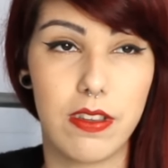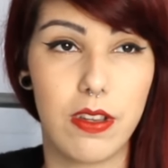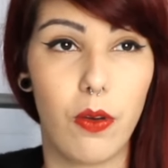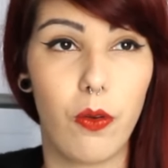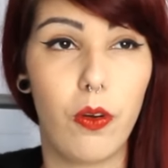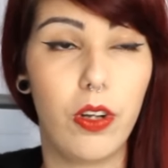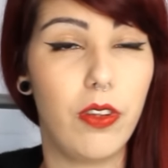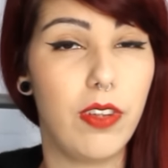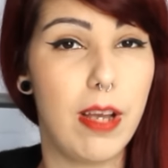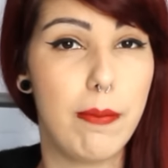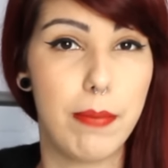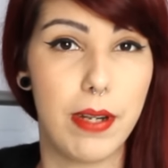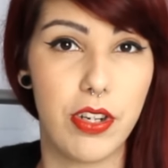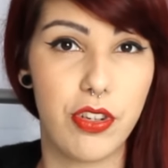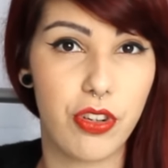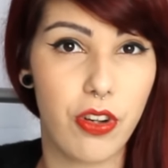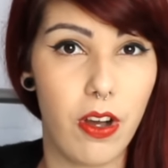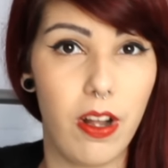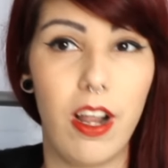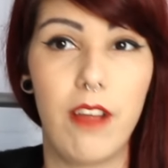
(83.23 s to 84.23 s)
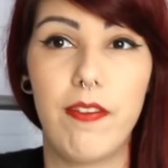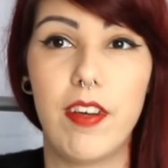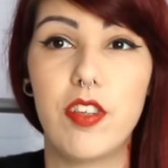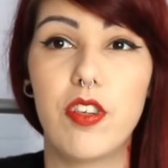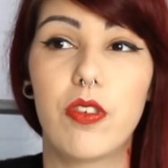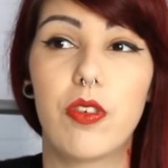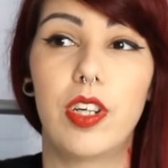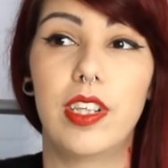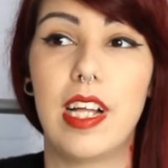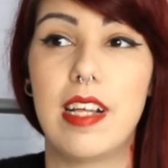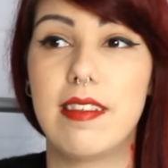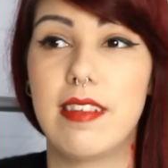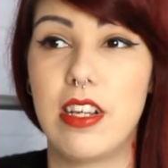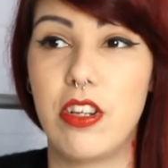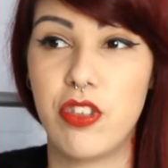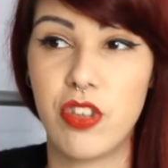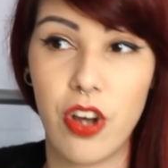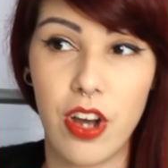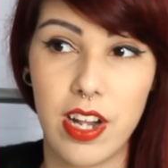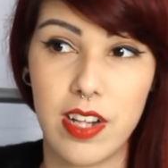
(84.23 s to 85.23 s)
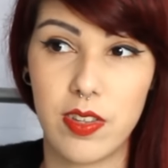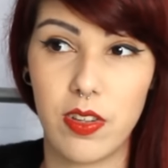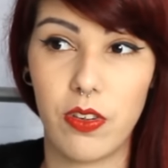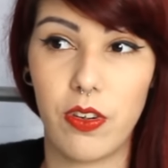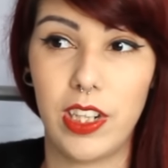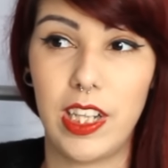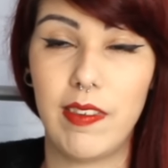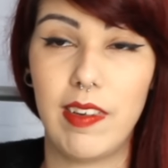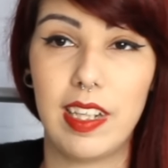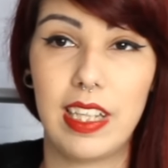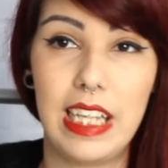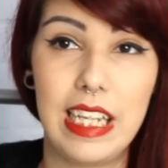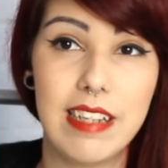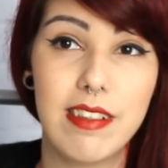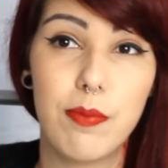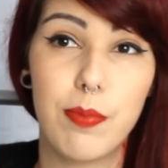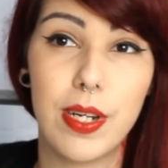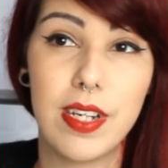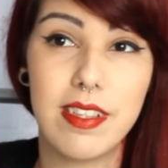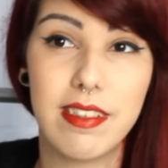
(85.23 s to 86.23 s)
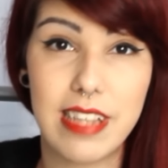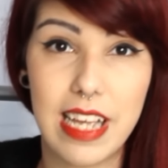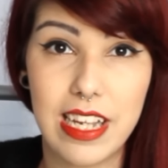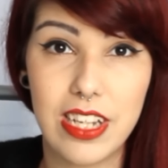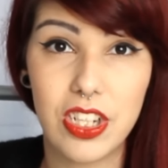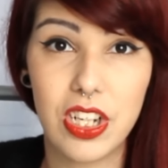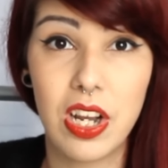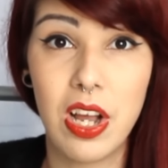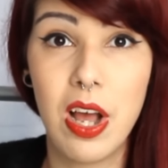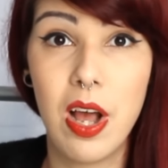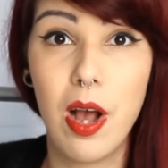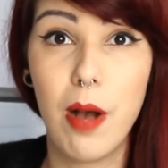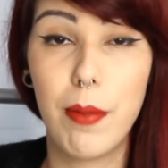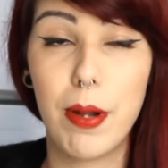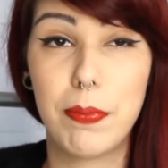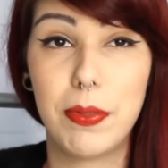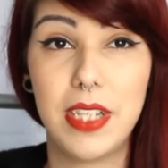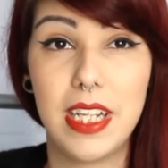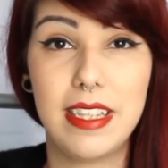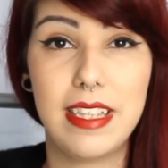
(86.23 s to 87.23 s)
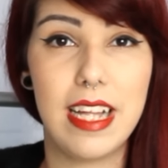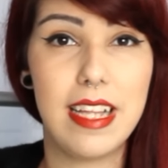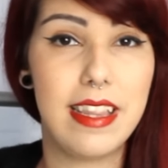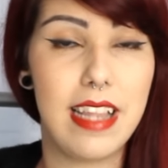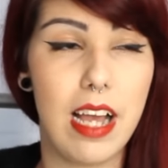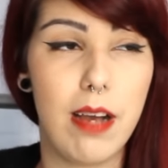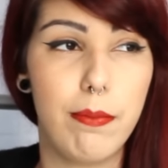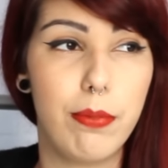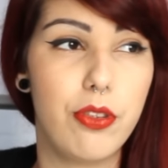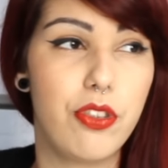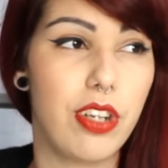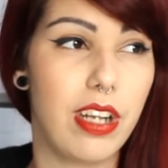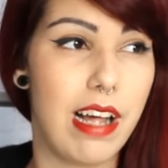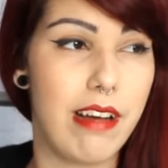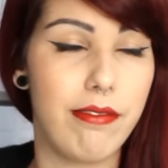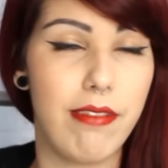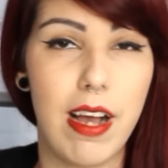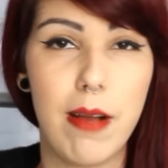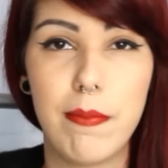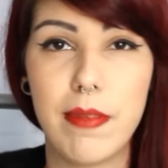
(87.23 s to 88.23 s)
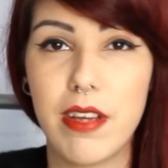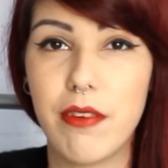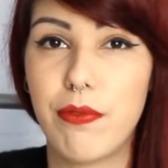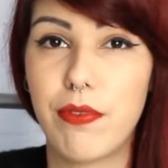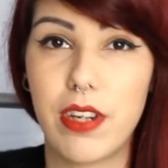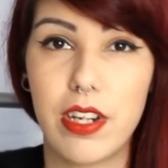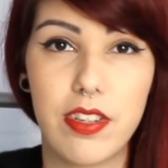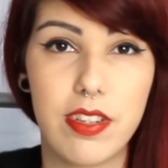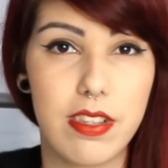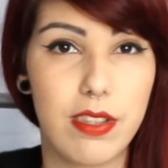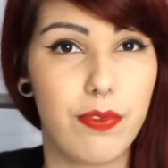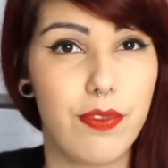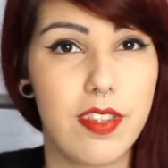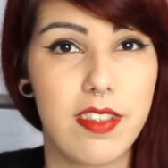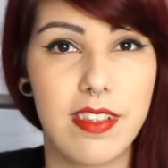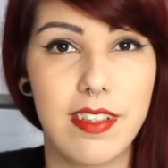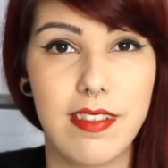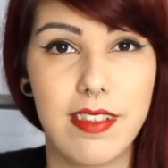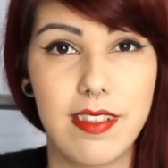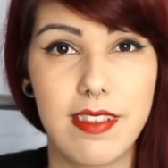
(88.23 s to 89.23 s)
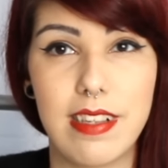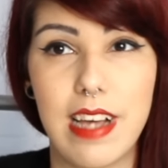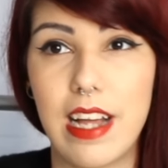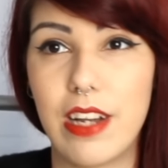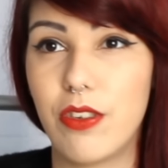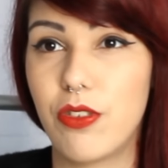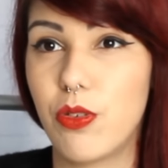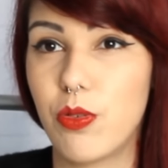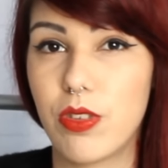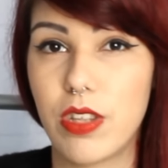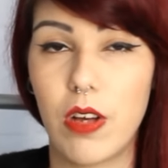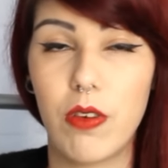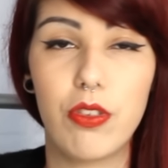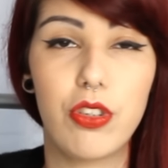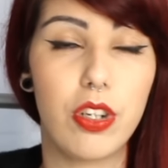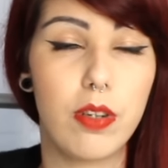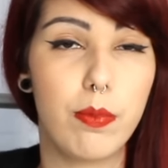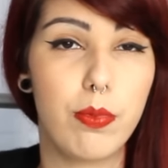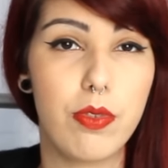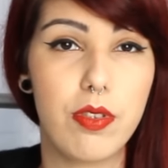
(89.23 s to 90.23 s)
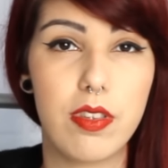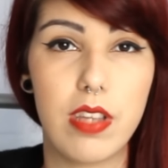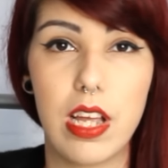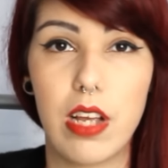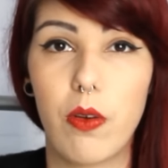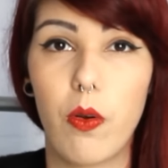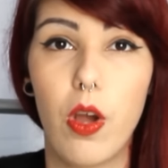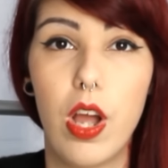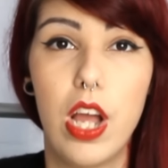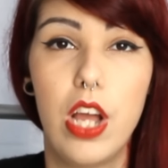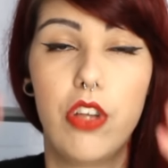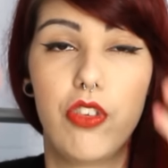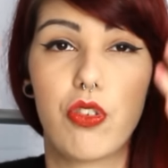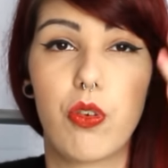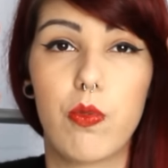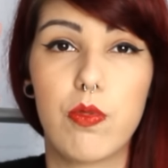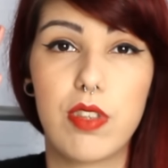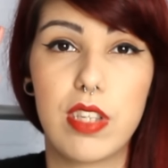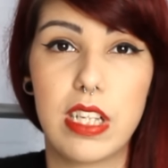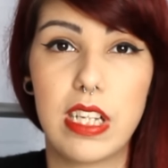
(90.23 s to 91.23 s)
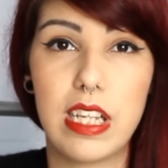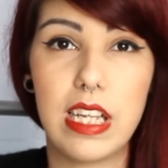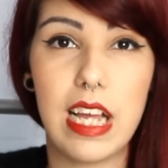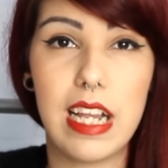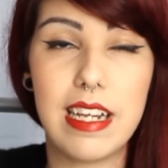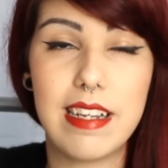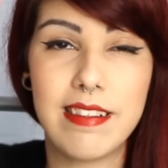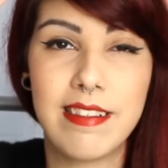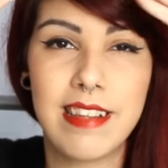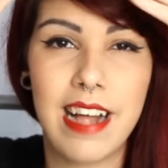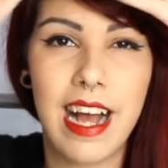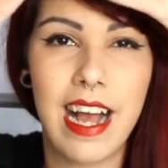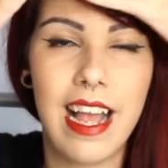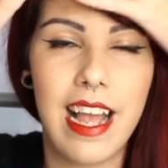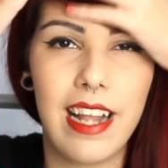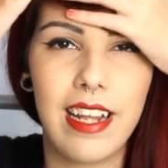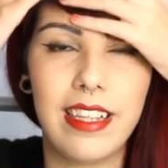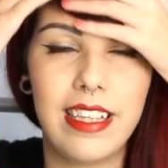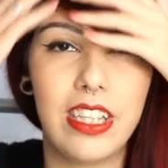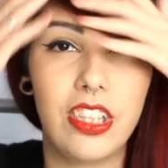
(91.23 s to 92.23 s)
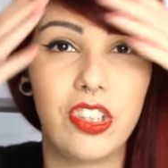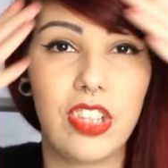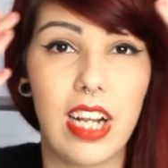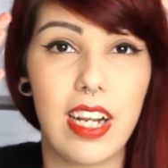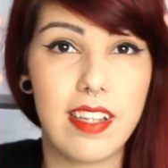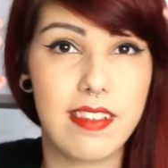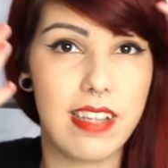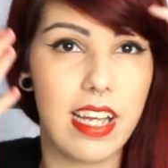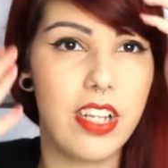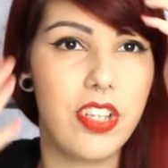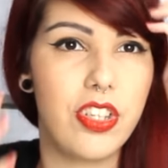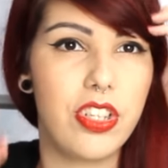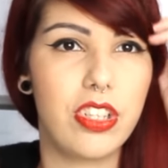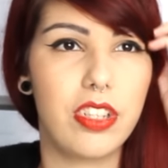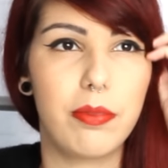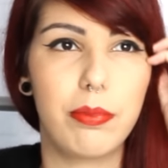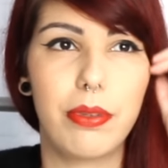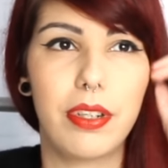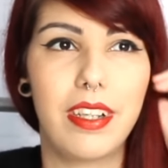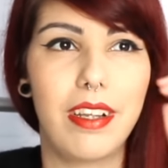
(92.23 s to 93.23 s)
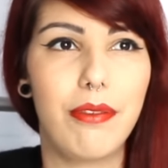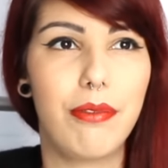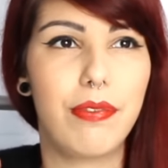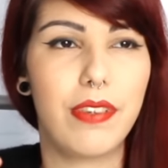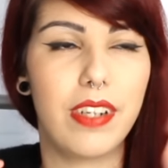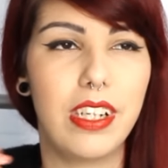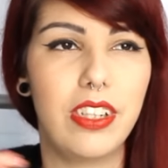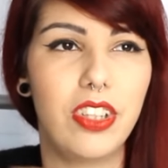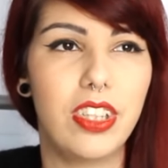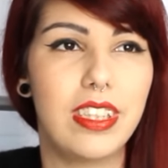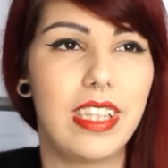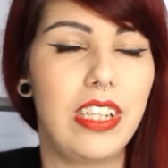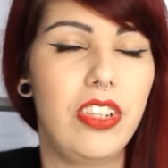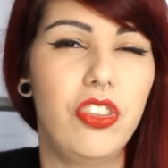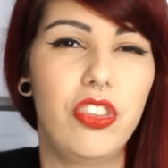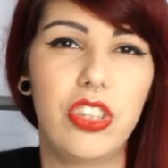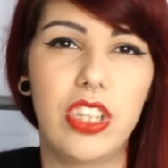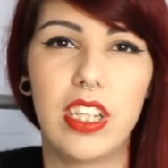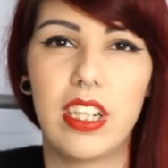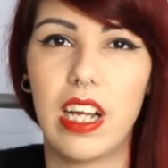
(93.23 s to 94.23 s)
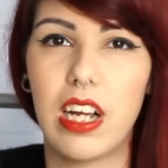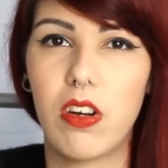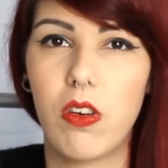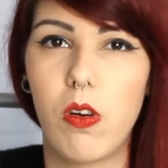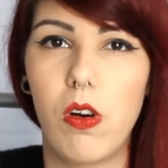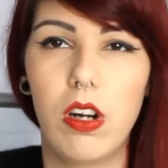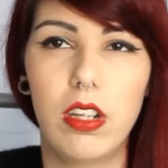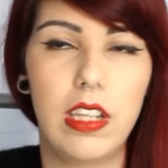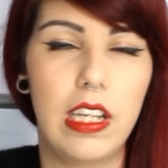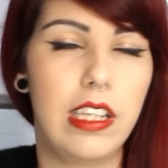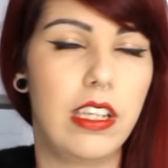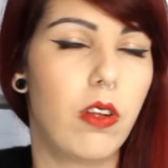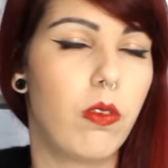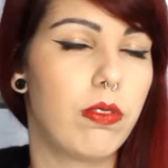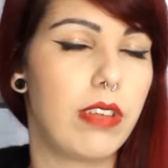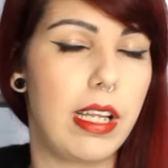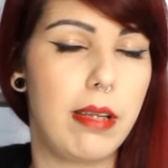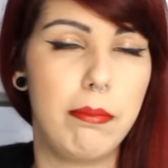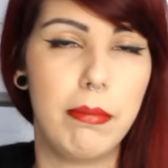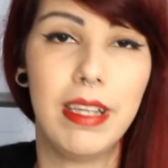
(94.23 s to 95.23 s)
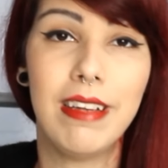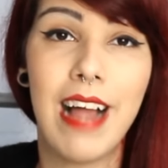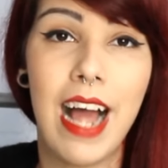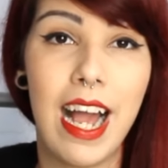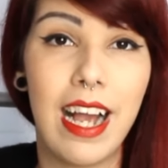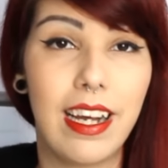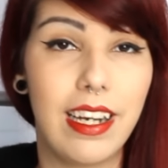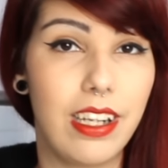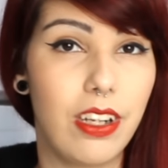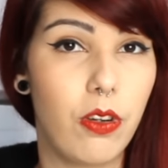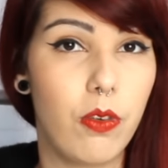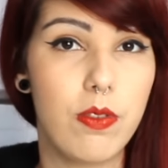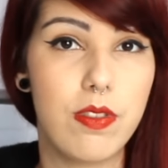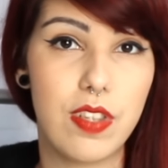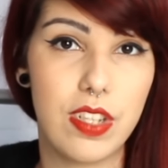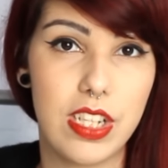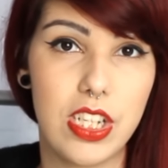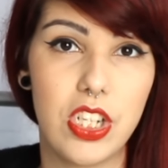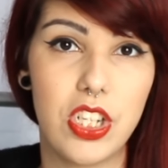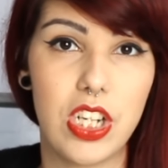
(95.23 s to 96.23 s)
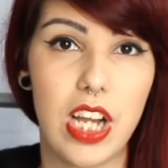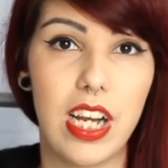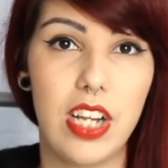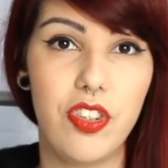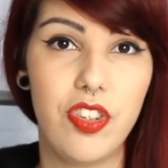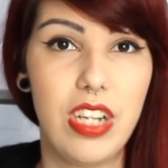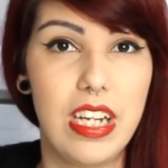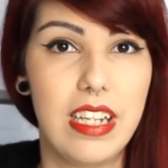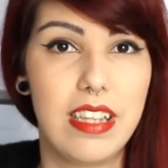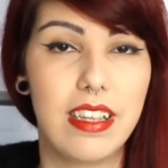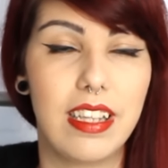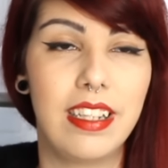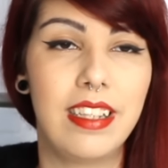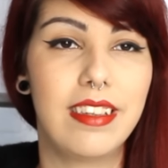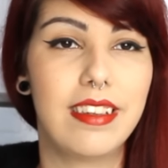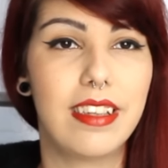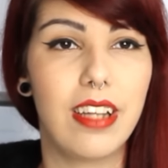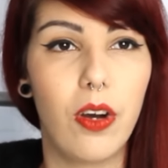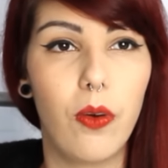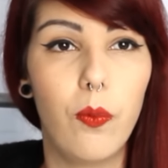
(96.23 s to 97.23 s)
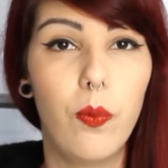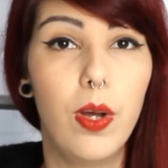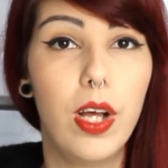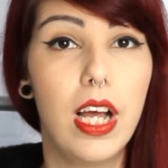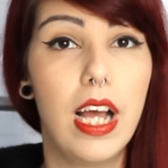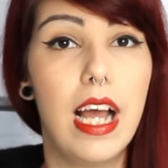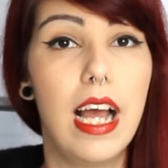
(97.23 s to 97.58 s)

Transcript: Então, quando eu ia pra escola, ao invés de acordar 6 horas, eu acordava 15 para 6 pra poder ter tempo de lavar minha franja se fosse necessário, de usar um shampoo seco, de conseguir alisar ela e deixar ela certinha. Porque franja tem dia que acorda e não tem milagre e consigo deixar ela direita. Então,